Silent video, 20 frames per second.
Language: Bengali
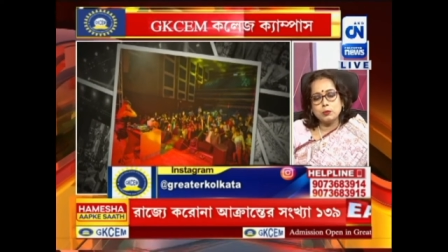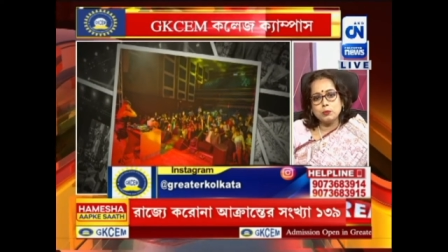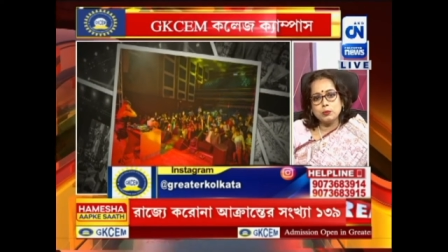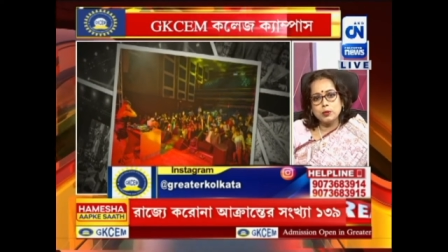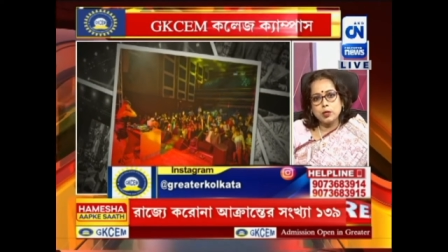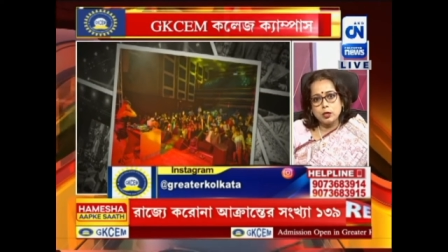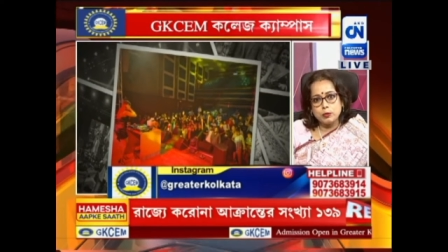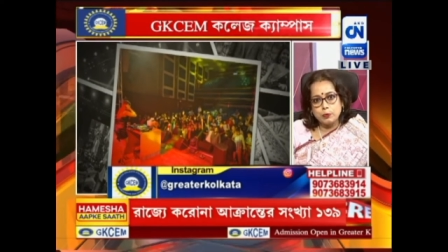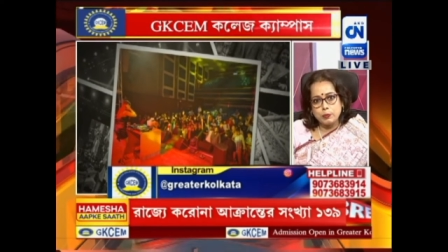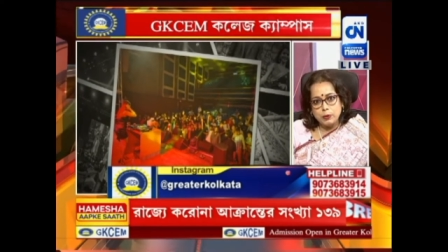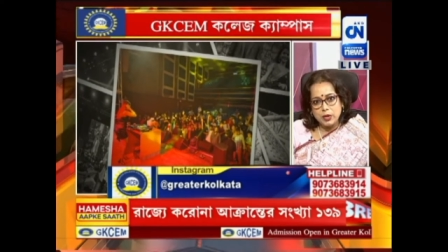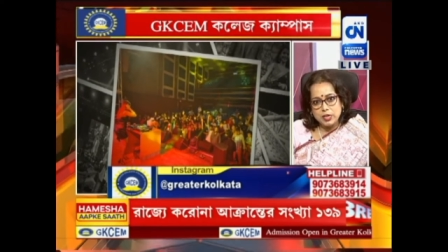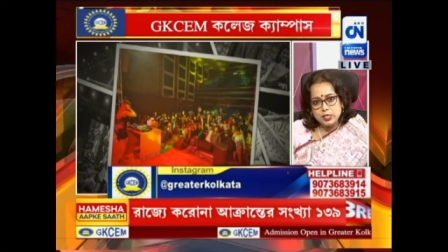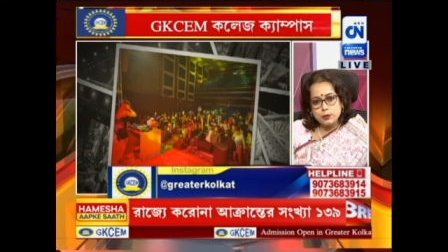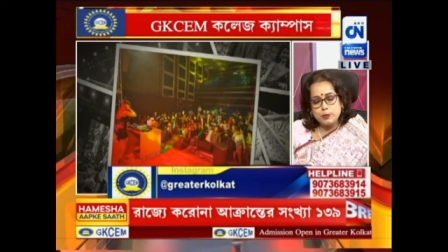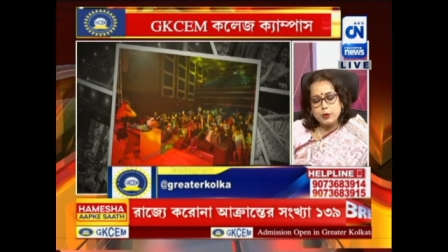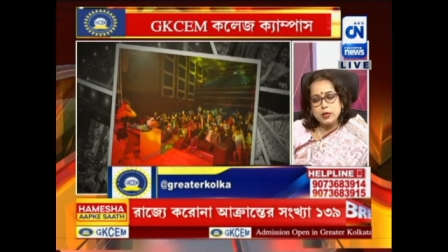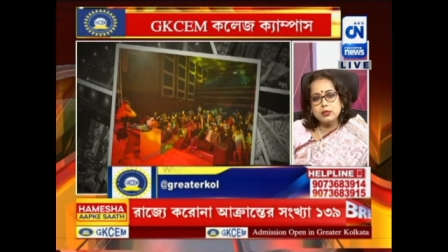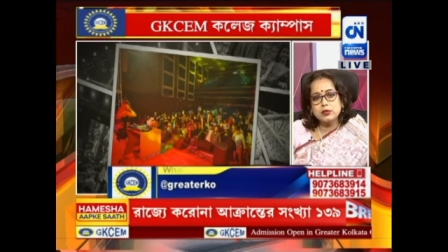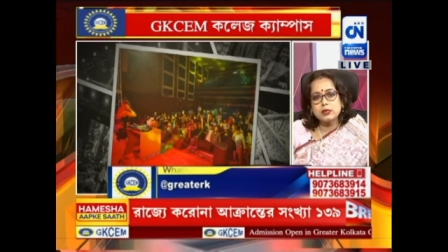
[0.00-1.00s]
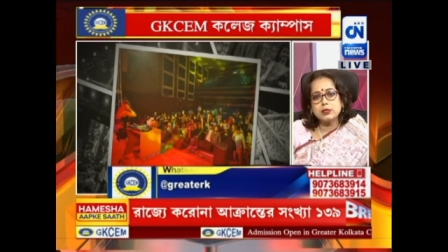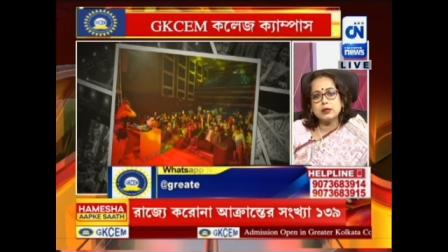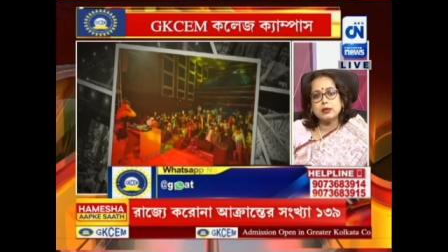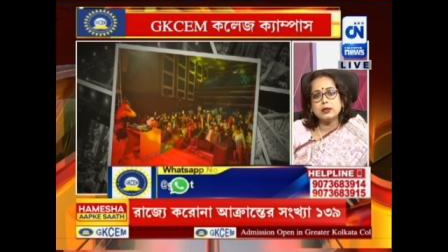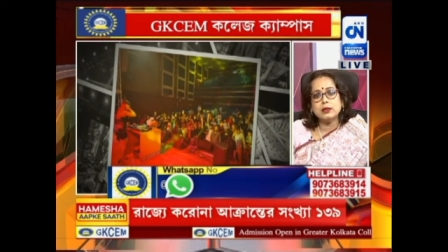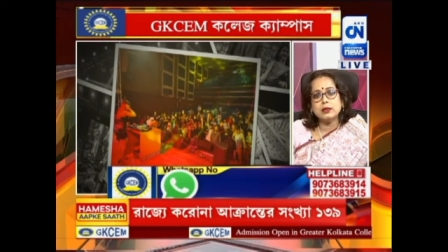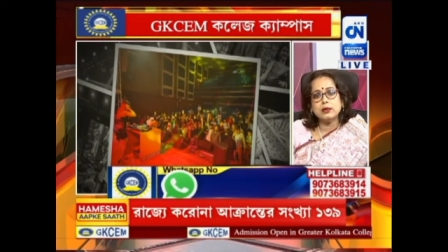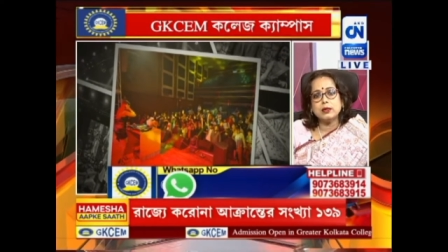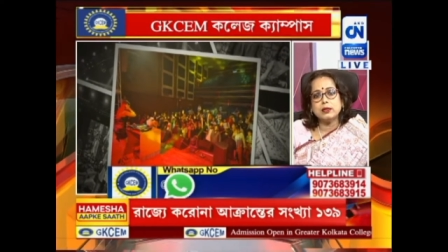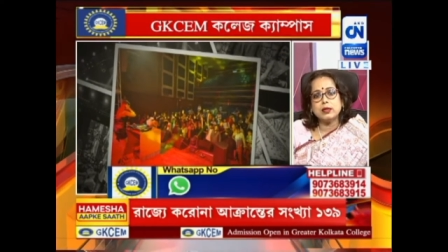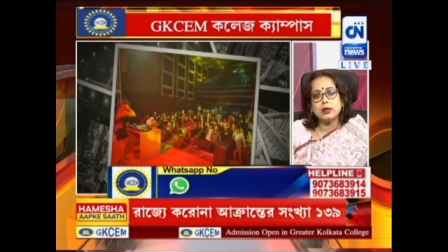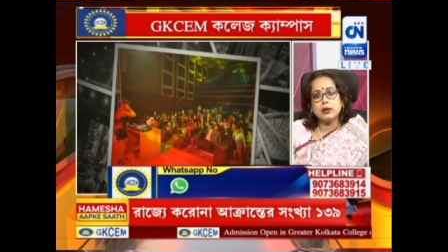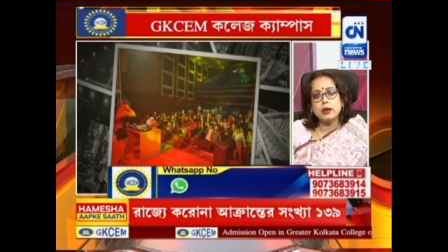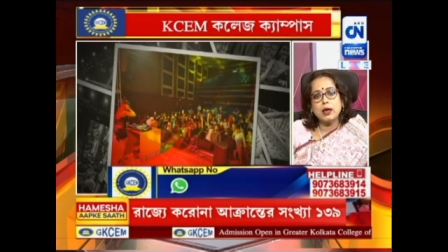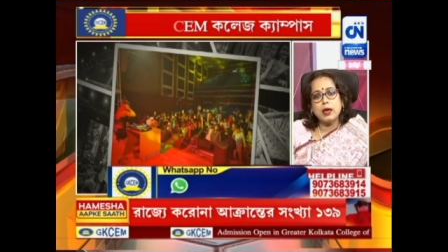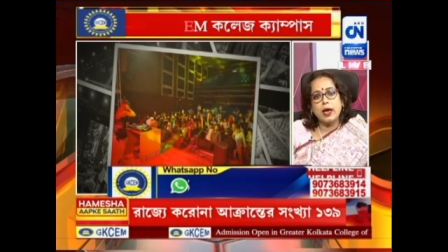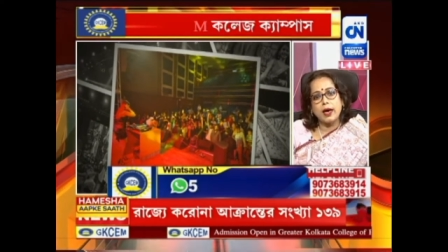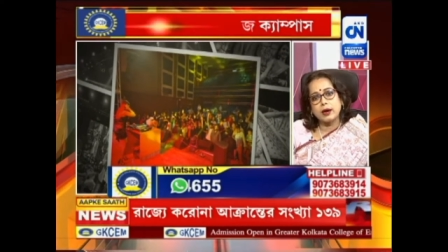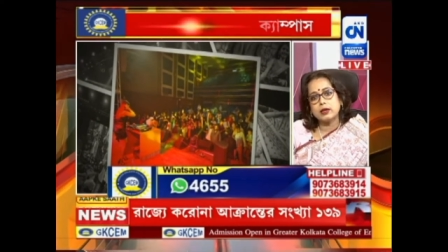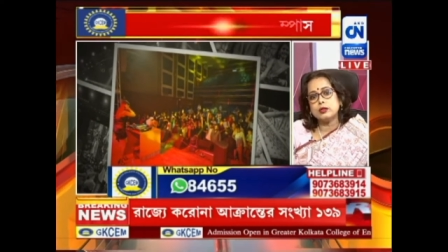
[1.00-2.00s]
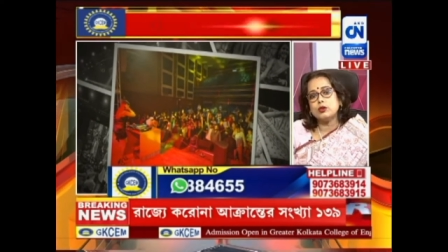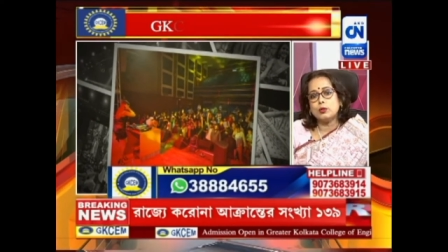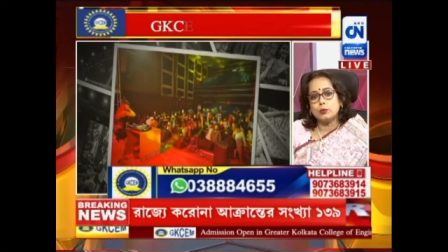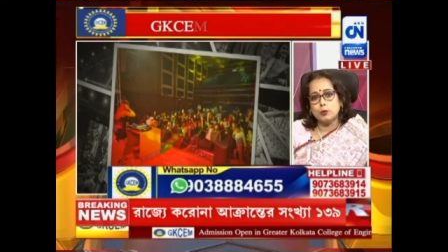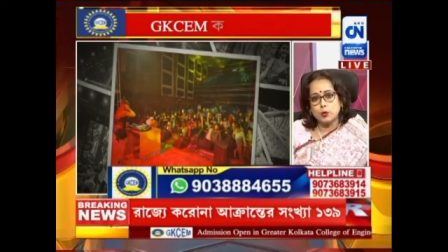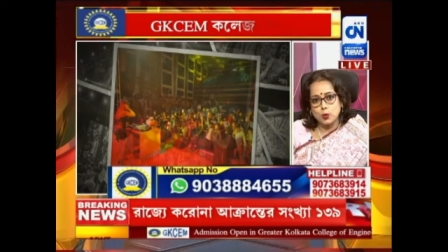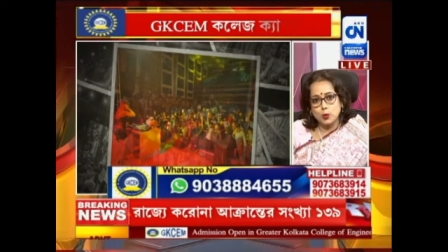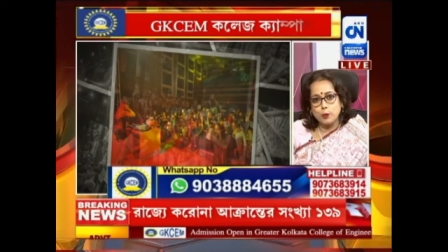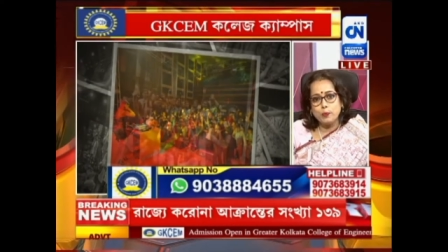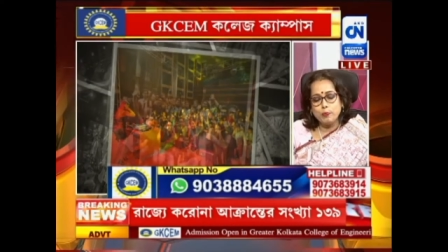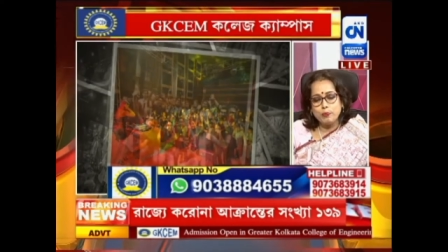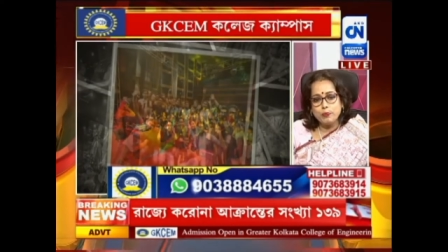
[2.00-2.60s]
তার প্লেসমেন্টের এতে এক নম্বর